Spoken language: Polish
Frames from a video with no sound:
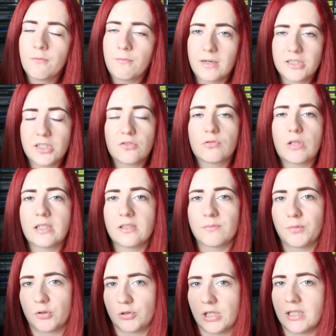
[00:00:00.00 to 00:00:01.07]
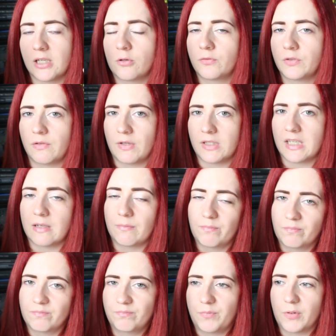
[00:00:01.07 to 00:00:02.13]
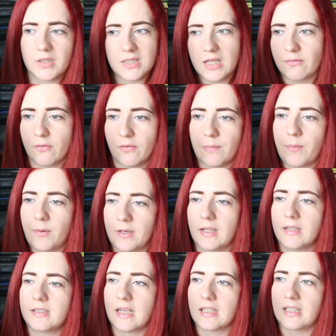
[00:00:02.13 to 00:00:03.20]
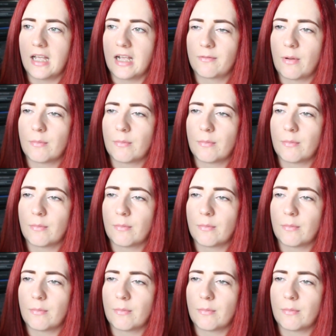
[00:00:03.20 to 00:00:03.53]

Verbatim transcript: Fakt, że tutaj są poruszane głównie, wiecie, podstawowe pojęcia, tak?